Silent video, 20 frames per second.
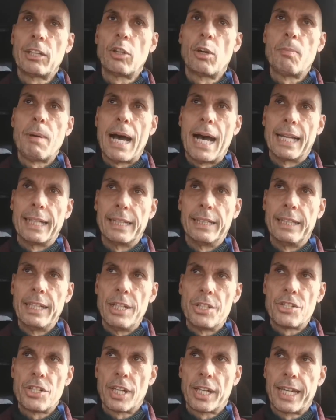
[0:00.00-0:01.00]
di domani
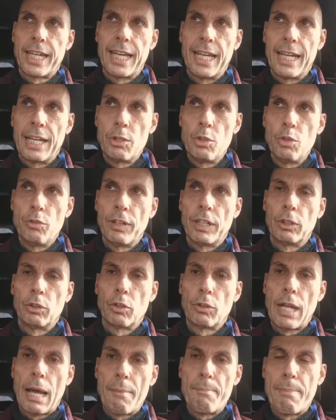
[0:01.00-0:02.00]
dice che la Juve
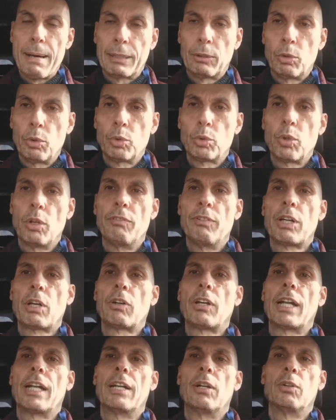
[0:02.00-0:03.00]
non ha battuto il
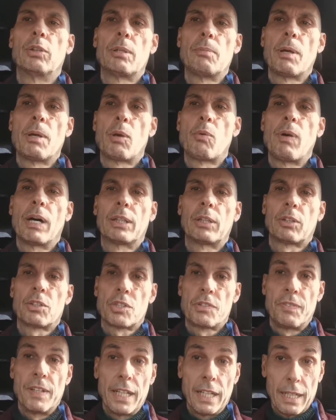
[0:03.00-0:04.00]
Verona nelle ultime quattro
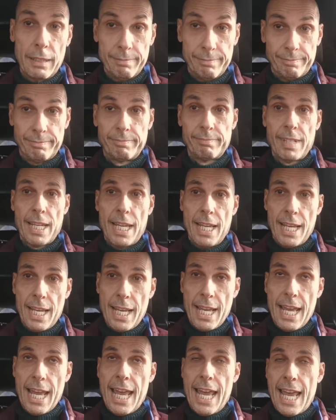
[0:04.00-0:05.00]
sfide.
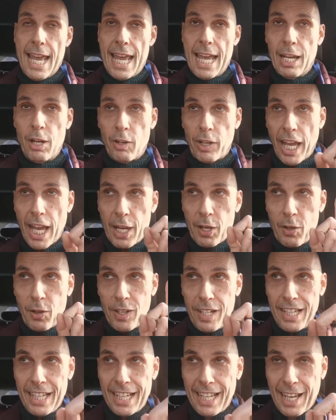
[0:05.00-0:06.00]
E allora ecco
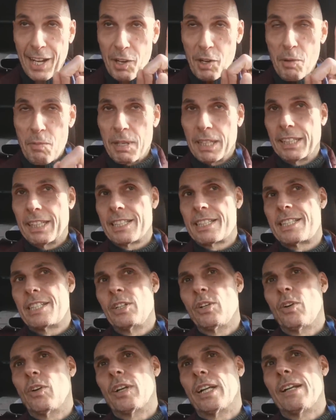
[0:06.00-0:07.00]
lì la
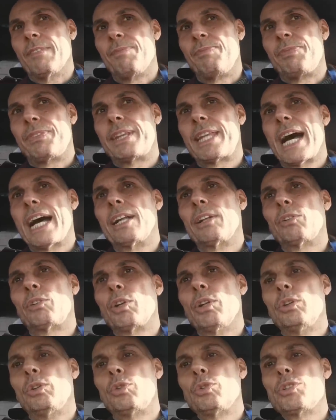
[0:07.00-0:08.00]
raccomandazione.
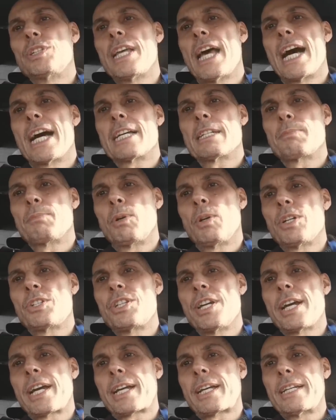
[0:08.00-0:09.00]
Tanto entusiasmo e
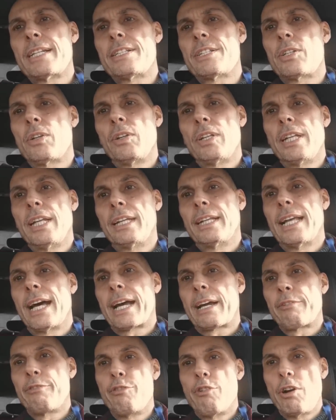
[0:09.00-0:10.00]
c'è il rischio di
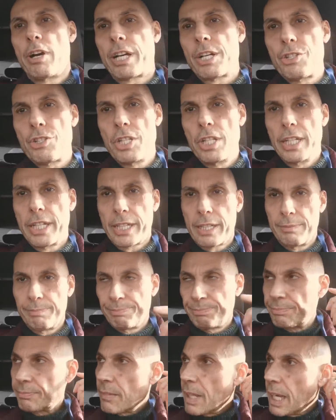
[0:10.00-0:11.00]
andare fuori giri,
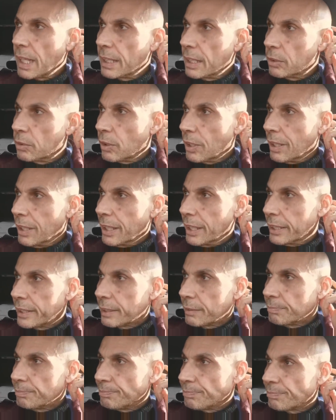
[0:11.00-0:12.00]
ha detto
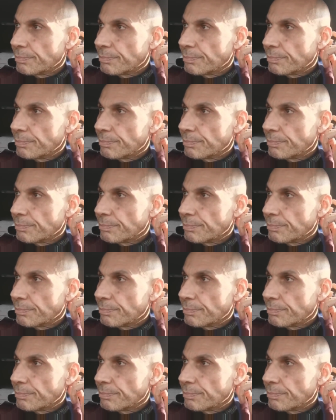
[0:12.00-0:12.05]
Allegri